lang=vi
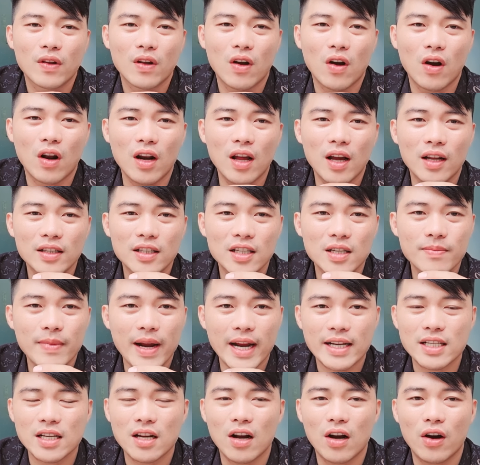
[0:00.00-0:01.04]
họ lên trên
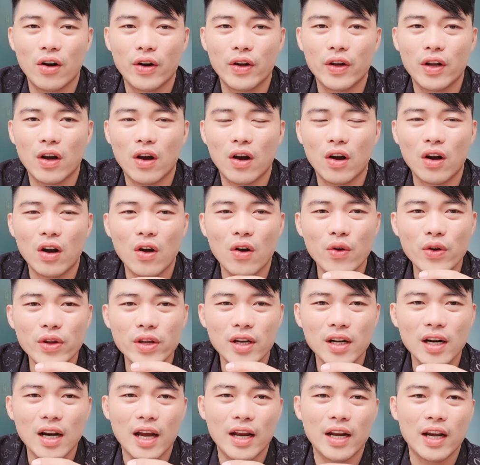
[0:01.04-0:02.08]
mạng xã hội họ nói
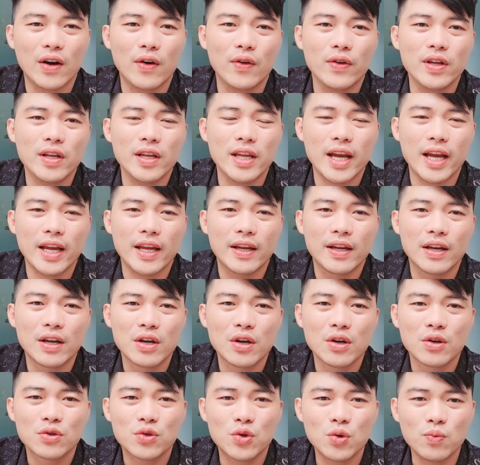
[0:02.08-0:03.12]
những lời nói như vậy
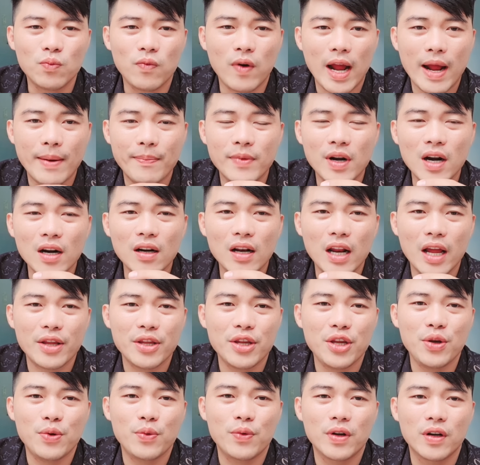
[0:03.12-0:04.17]
xúc phạm rất là
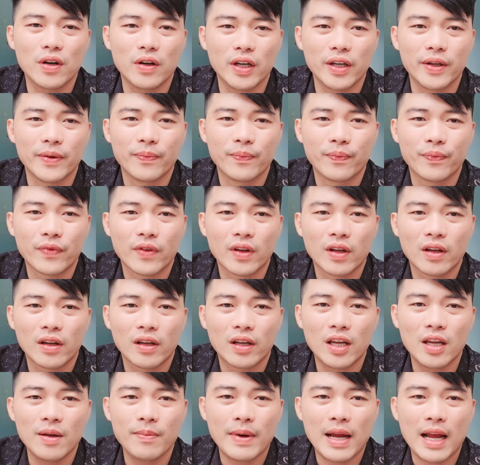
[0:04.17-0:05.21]
nhiều người
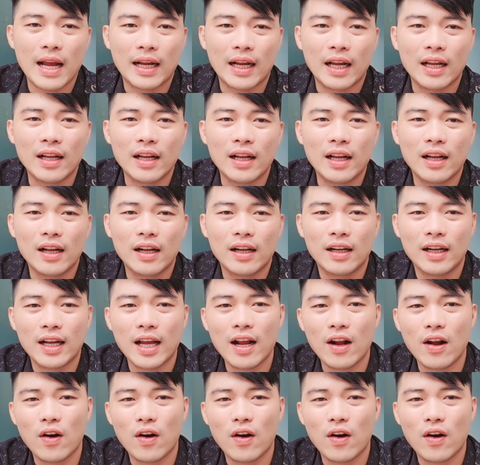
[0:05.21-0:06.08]
khi mà cái cái